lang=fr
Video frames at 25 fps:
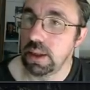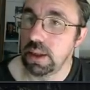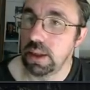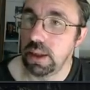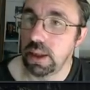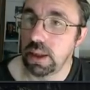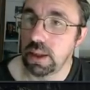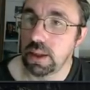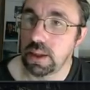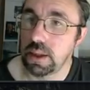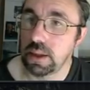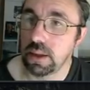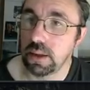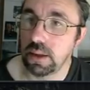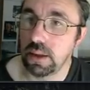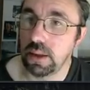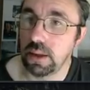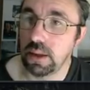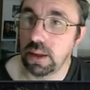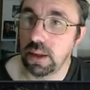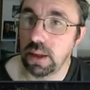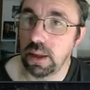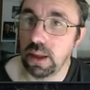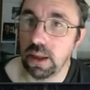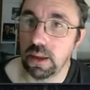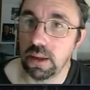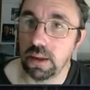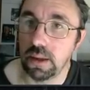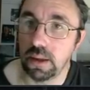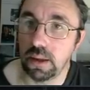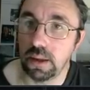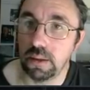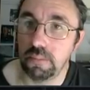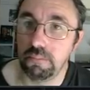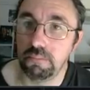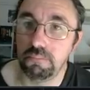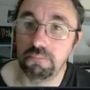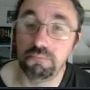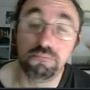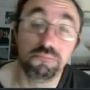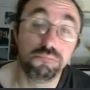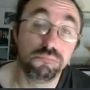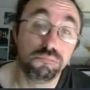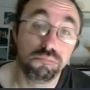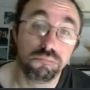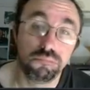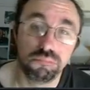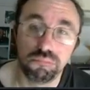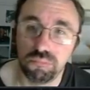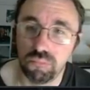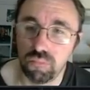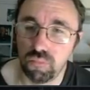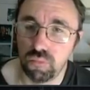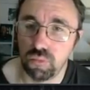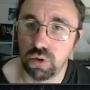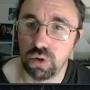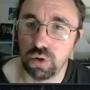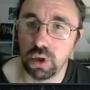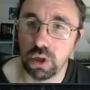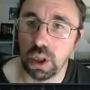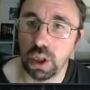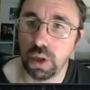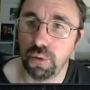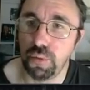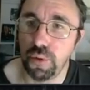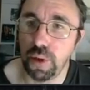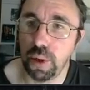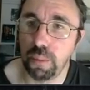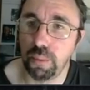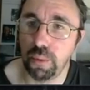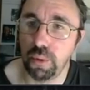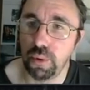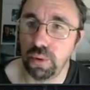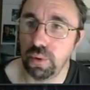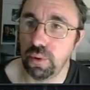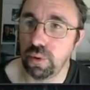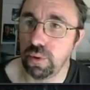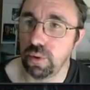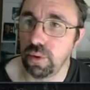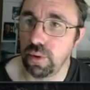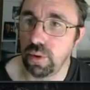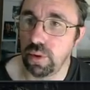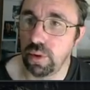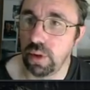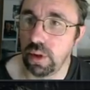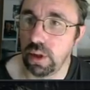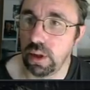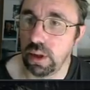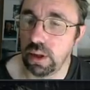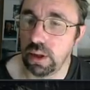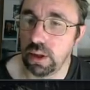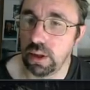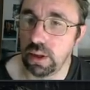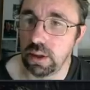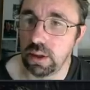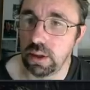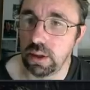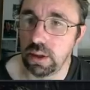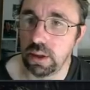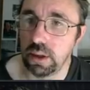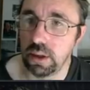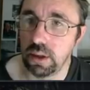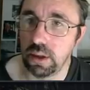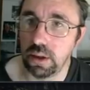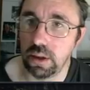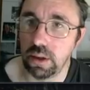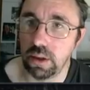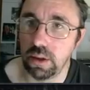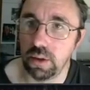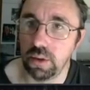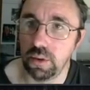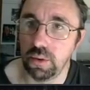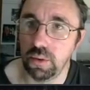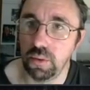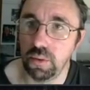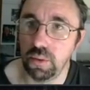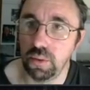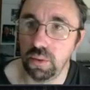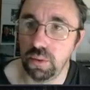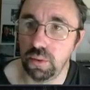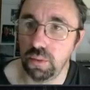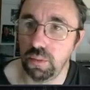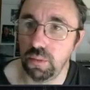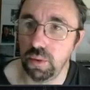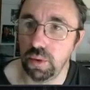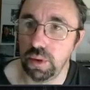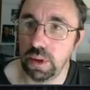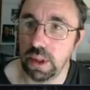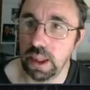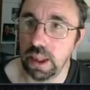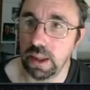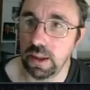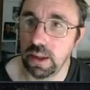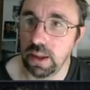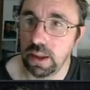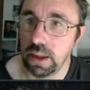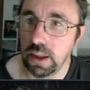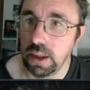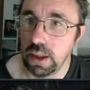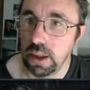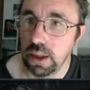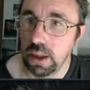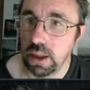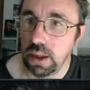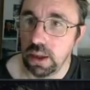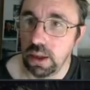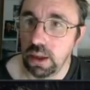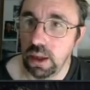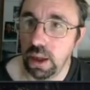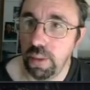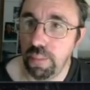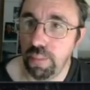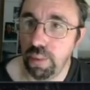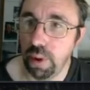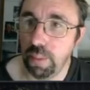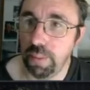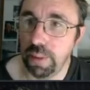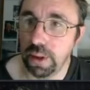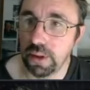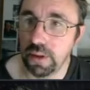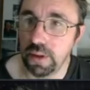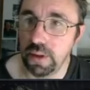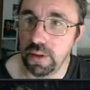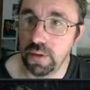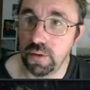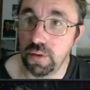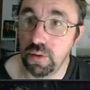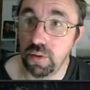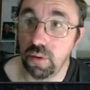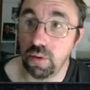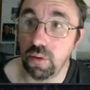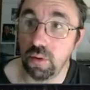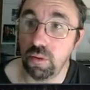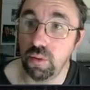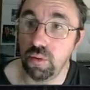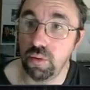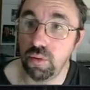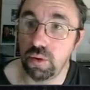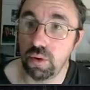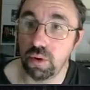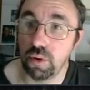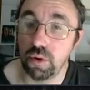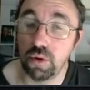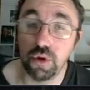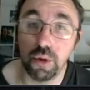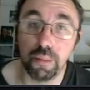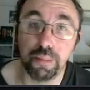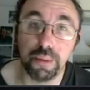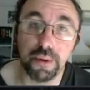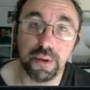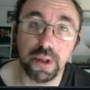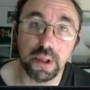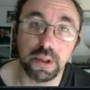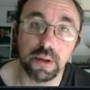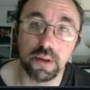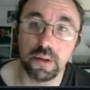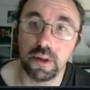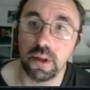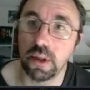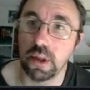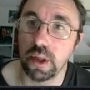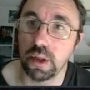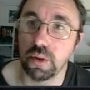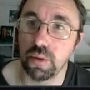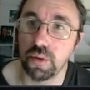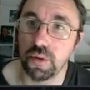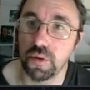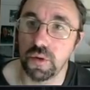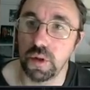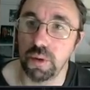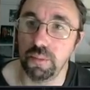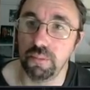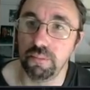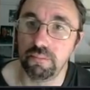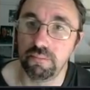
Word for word: Extended 4. Donc à faire, prenons du moderne. Et pour la partition route, je vais prendre Extended 4 aussi.